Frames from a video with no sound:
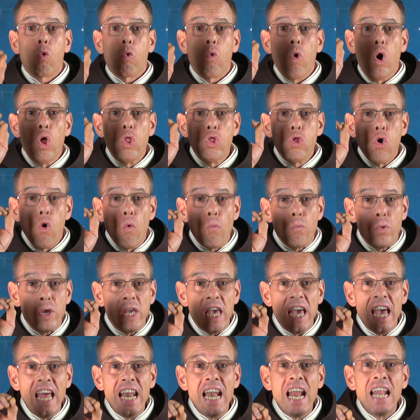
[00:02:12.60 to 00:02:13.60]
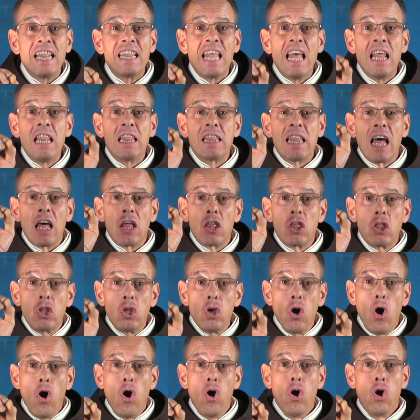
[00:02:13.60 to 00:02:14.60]
Cuando viene
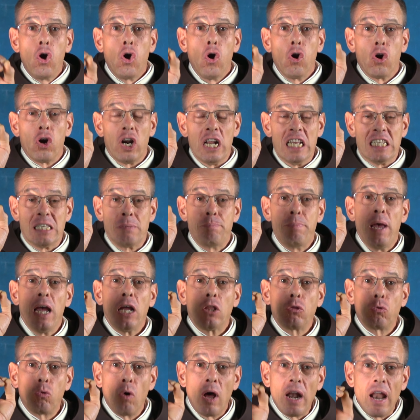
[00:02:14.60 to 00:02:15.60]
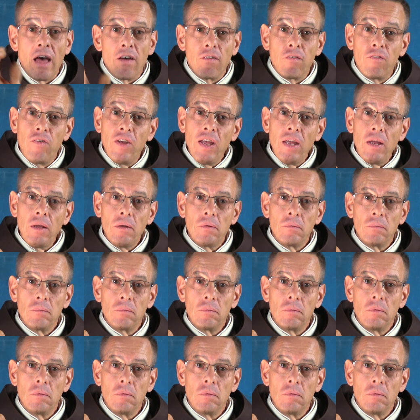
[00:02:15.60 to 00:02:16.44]
tentación con respecto a la fe,